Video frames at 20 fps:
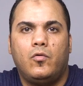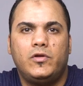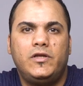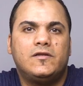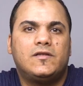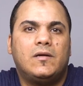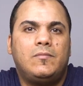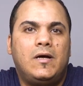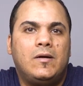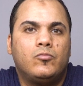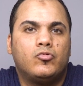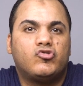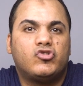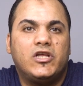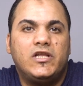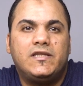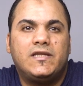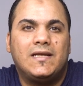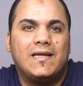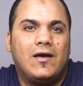ودي طبعا
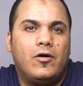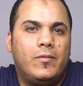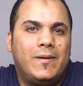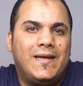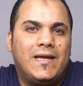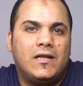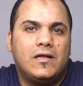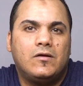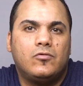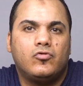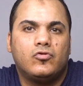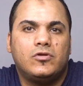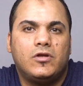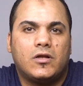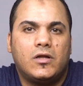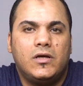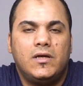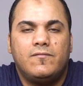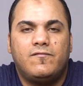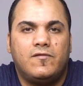مشكله الجمارك
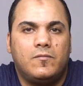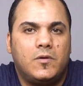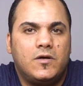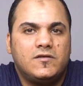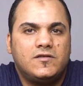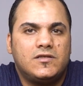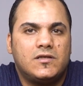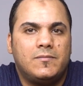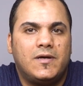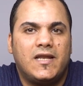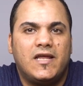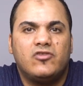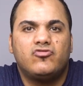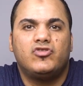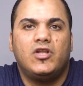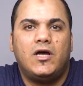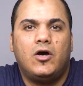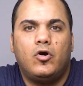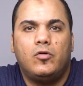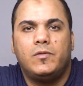والضرايب في مصر ملهاش
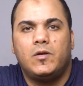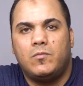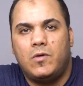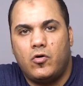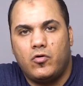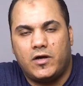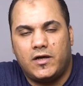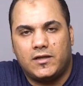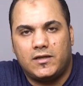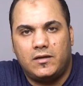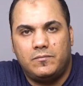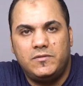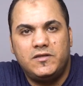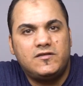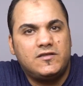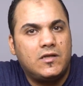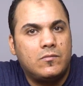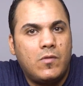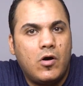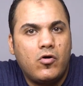دعوه بالموقع ده
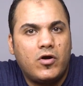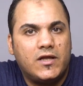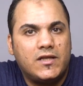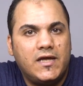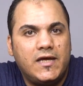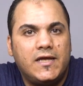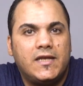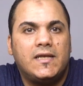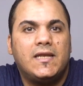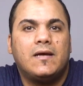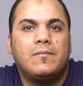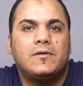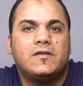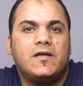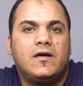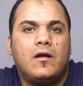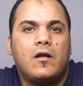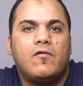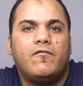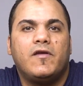ميزه الموقع ده انك
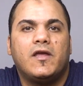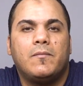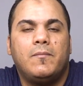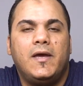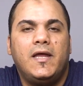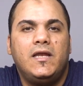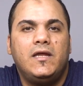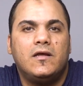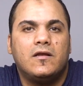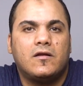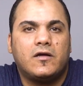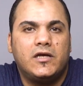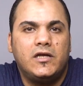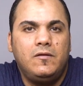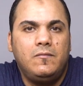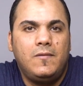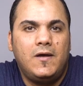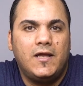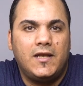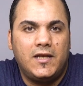بتعرف اجمالي
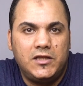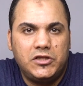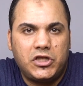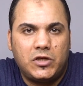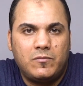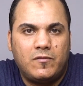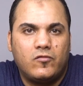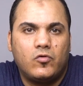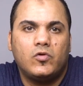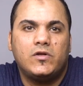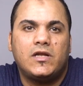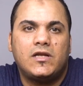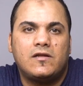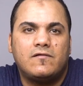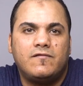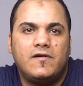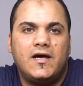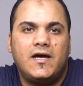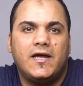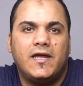القيمه اللي انت المفروض
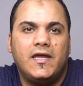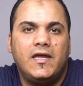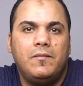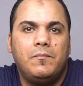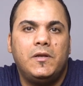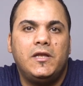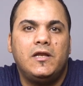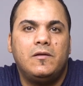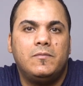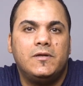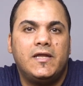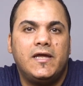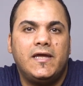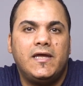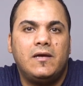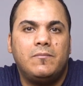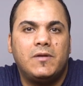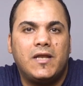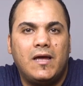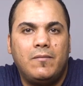هتدفعها ايه من
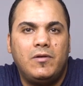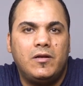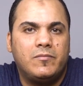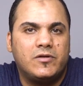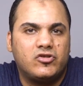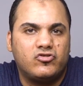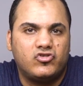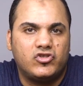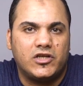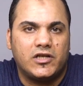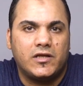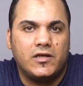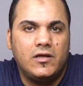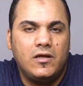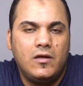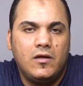البدايه من قبل ما تشتري